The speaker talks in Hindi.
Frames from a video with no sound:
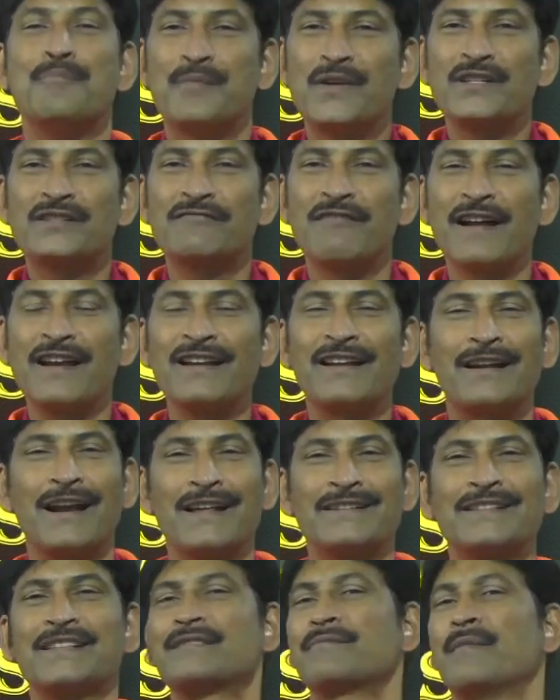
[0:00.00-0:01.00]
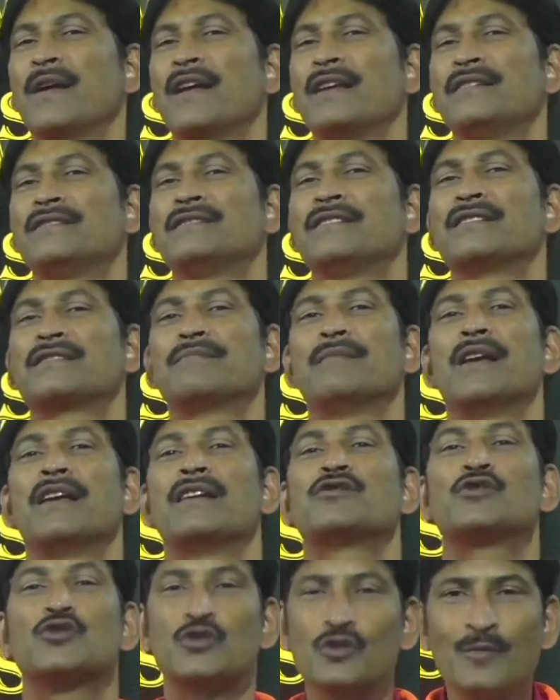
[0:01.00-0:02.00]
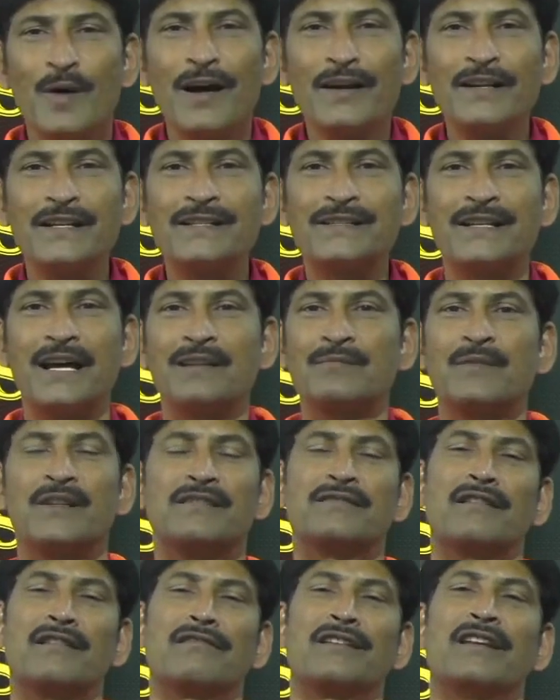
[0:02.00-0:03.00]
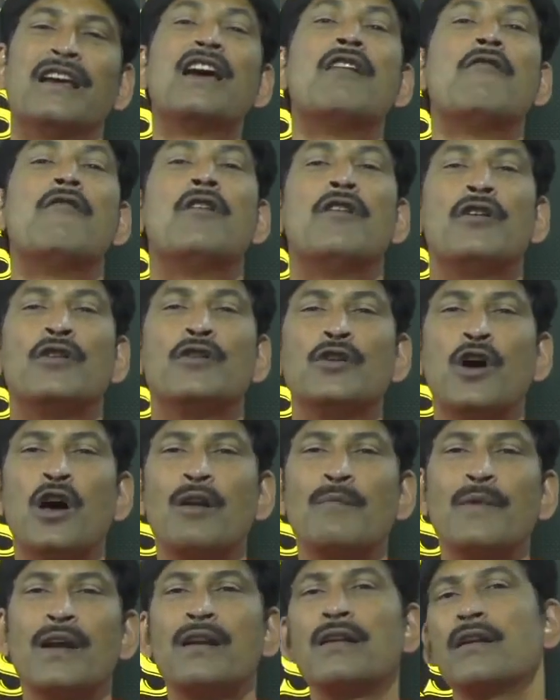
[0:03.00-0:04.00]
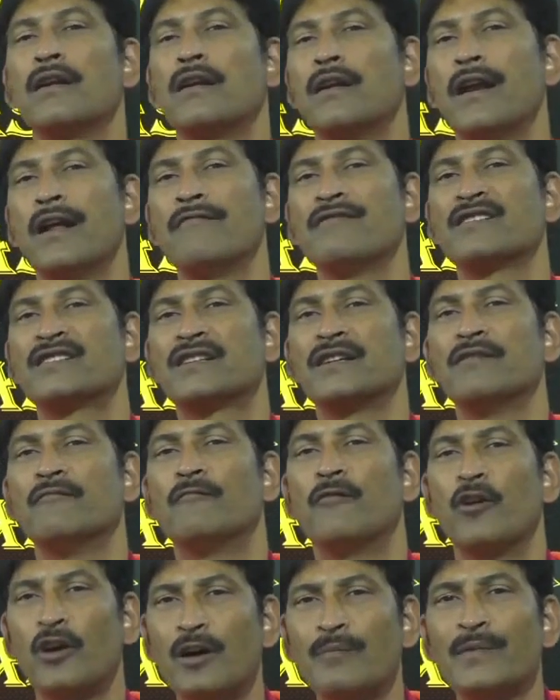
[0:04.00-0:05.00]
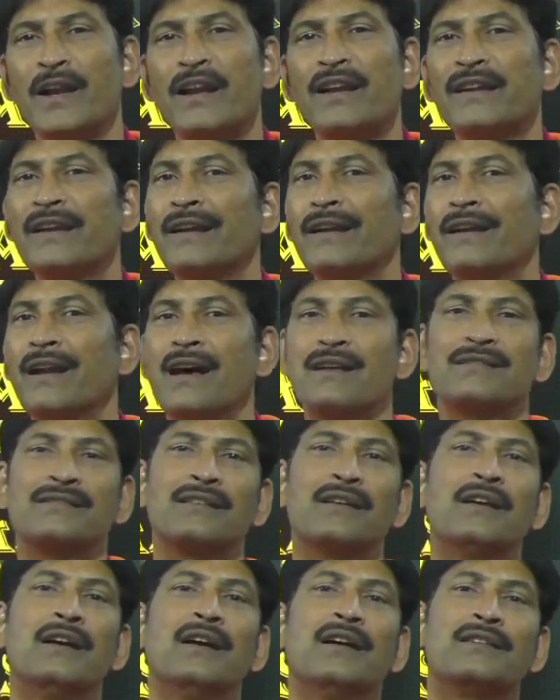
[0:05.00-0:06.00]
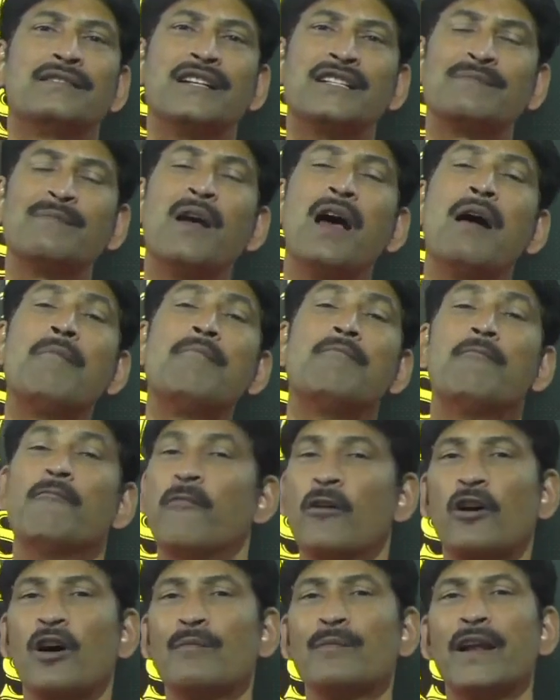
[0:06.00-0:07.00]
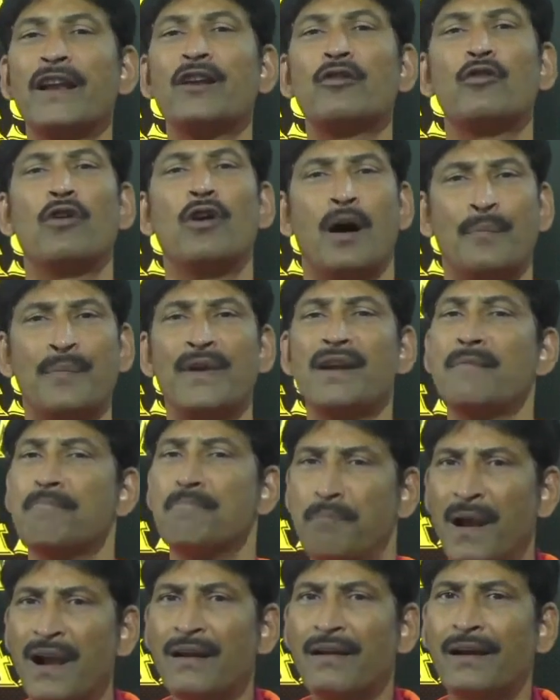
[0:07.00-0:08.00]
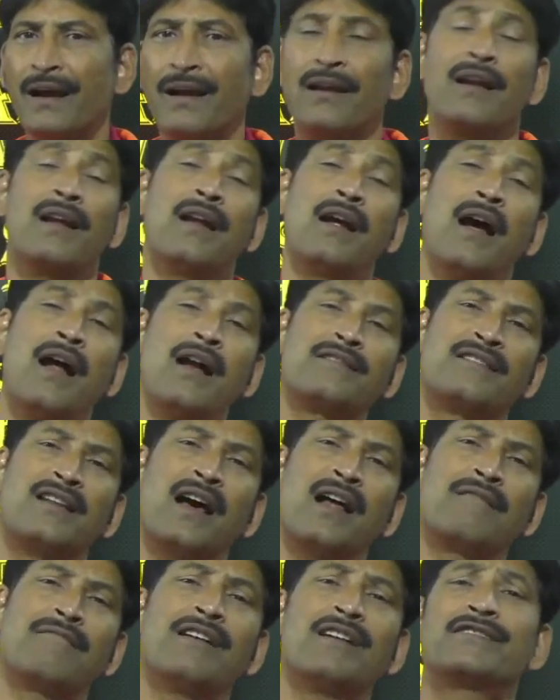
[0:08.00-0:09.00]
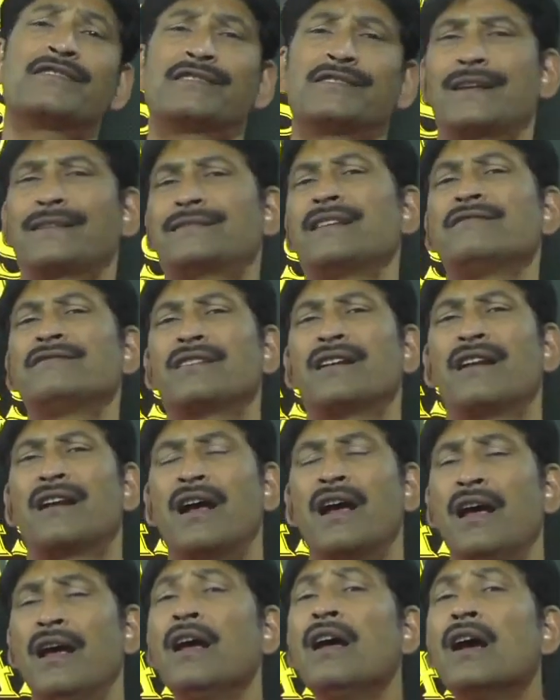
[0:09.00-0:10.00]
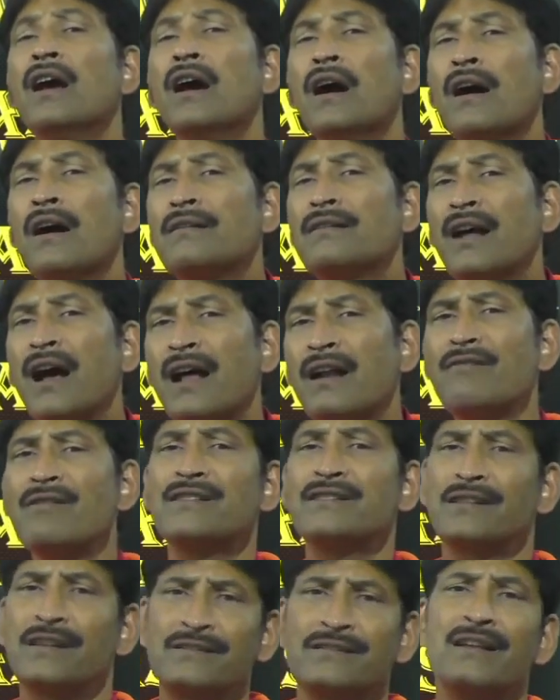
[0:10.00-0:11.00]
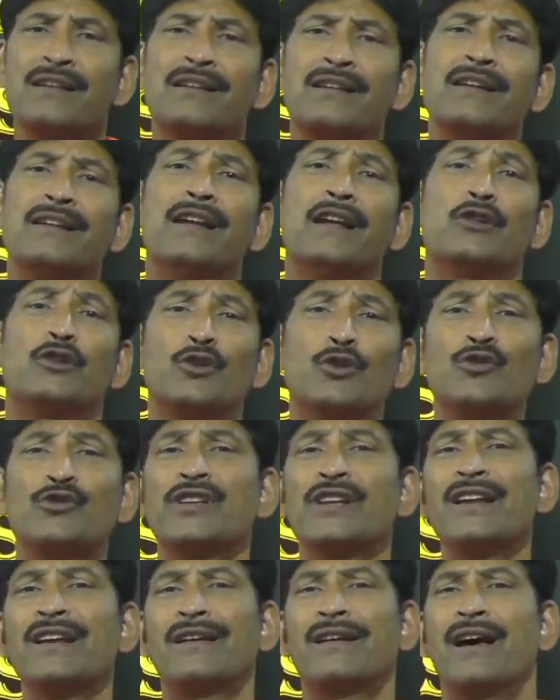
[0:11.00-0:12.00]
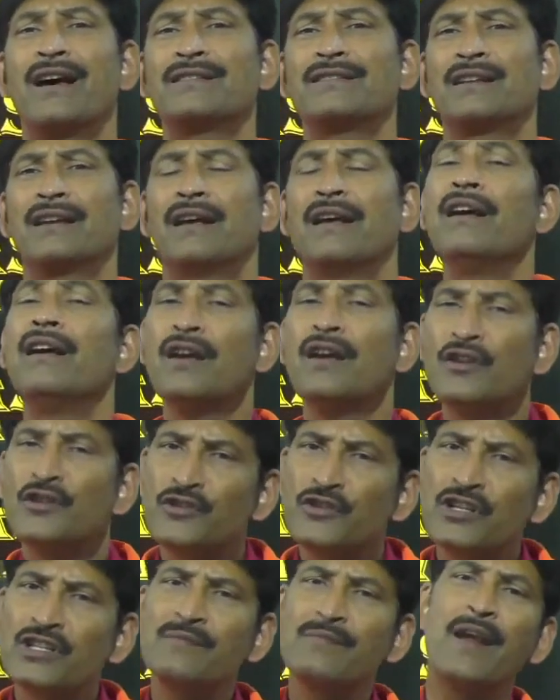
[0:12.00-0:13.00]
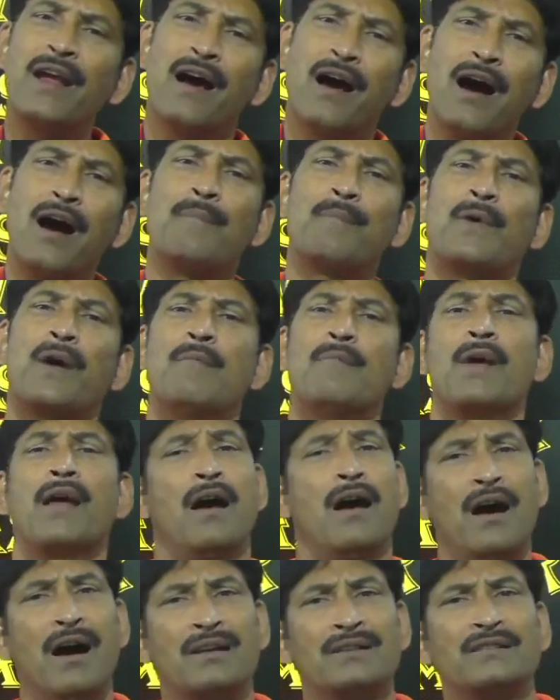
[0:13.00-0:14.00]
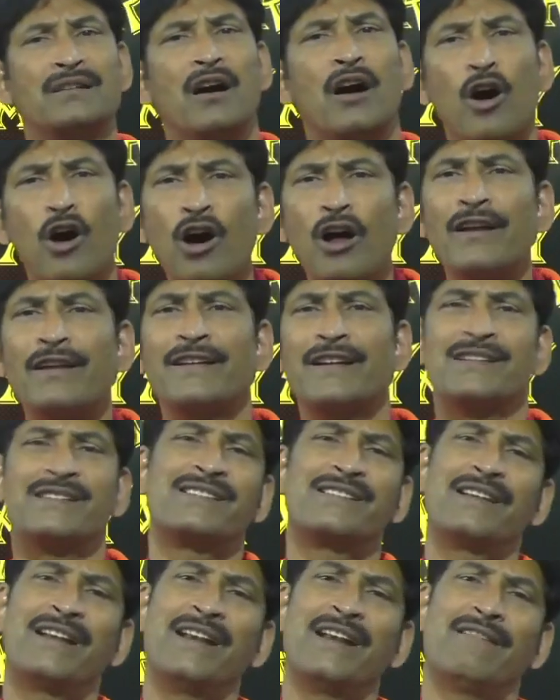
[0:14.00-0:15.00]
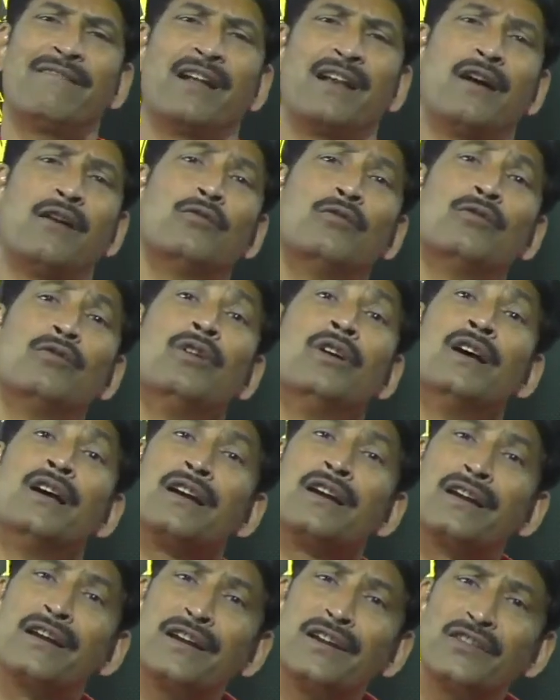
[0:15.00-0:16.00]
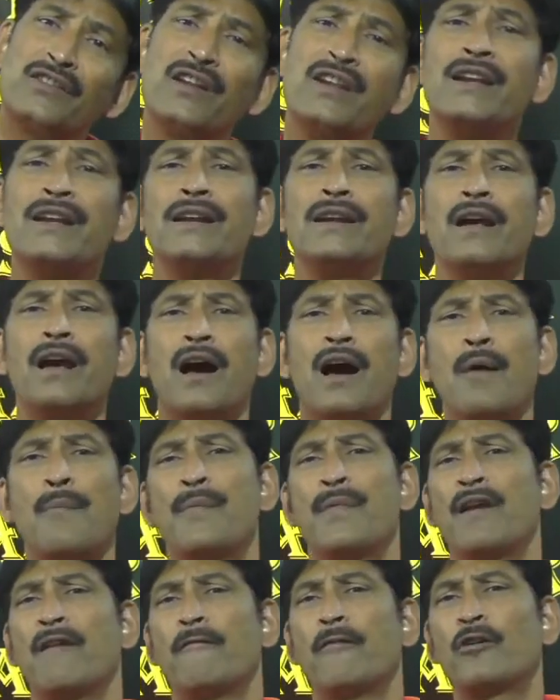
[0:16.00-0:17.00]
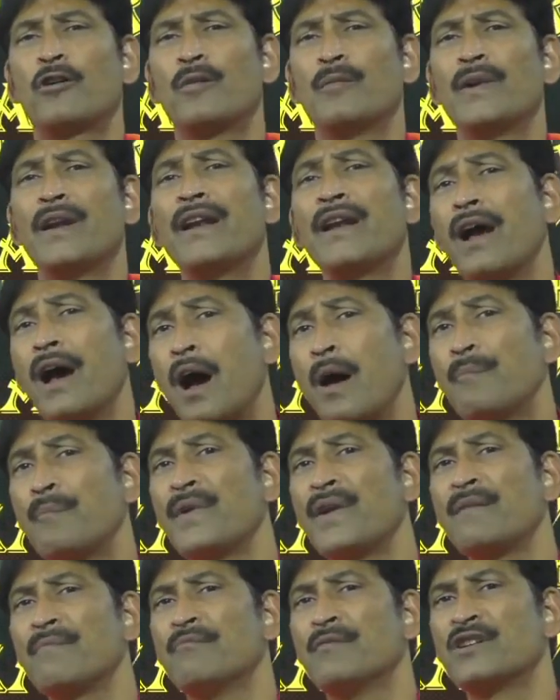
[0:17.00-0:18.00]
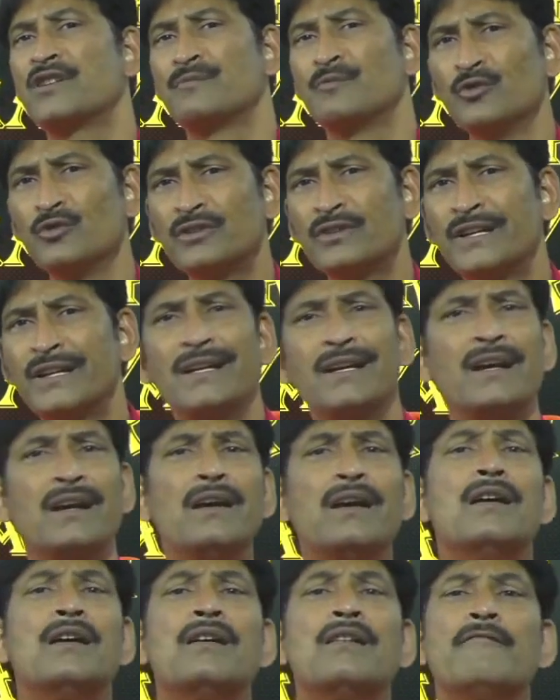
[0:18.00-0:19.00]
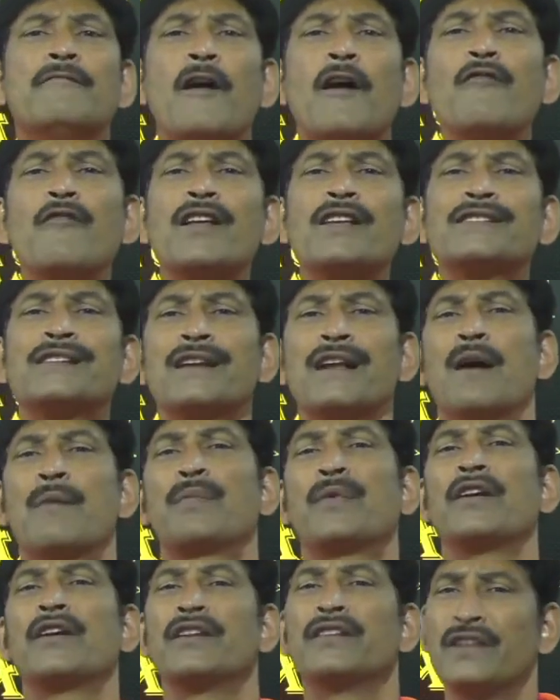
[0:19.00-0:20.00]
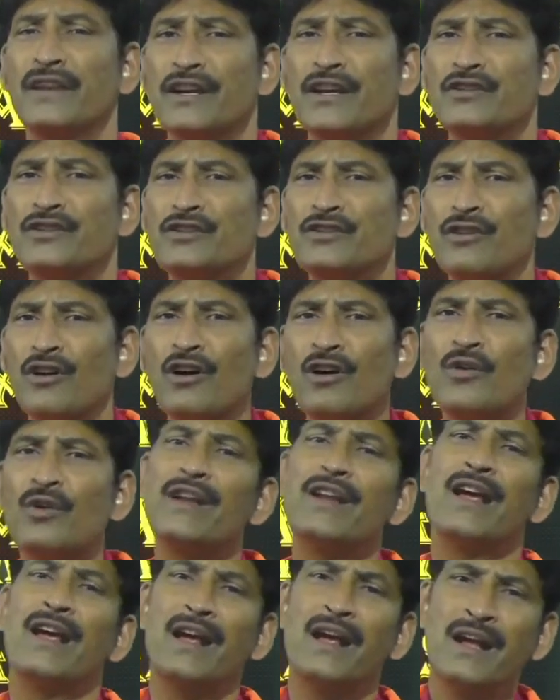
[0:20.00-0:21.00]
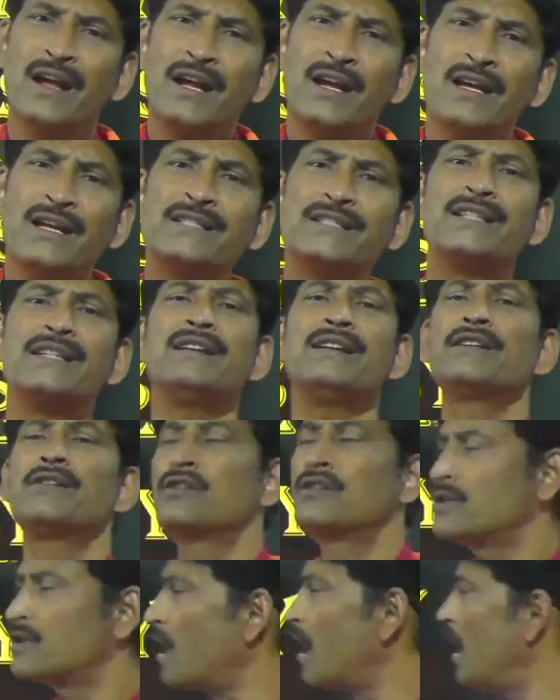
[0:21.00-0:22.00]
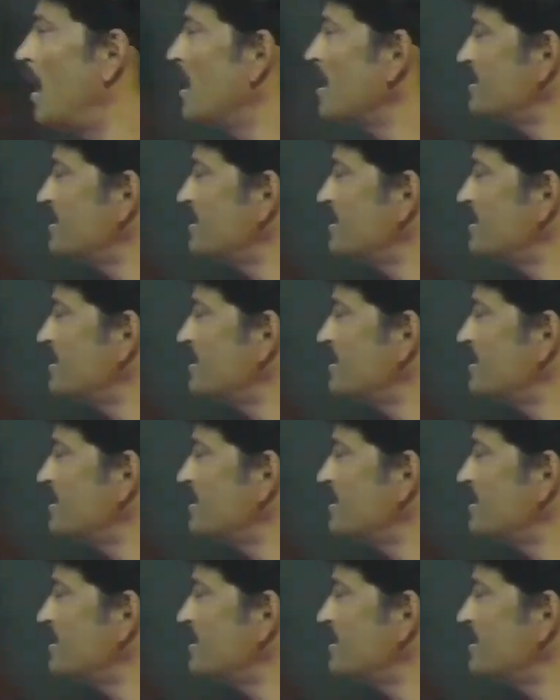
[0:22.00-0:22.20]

विश्वानी क्लासेस में जिसमें सुबह के सात बजे चलती है नॉर्मन लेविस की वोकबलरी की क्लास जिसमें हम वोकबलरी को अपनी बिल्ड कर रहे हैं अट्ठारहवा सेशन चल रहा है अट्ठारहवें सेशन की ये दूसरी क्लास है जिसमें आपका मैं आज और टेस्ट लेने वाला हूं कितनी आपने वोकबलरी अपनी मजबूत की है फाउंडेशन आपकी कितनी स्ट्रांग हुई है इसी का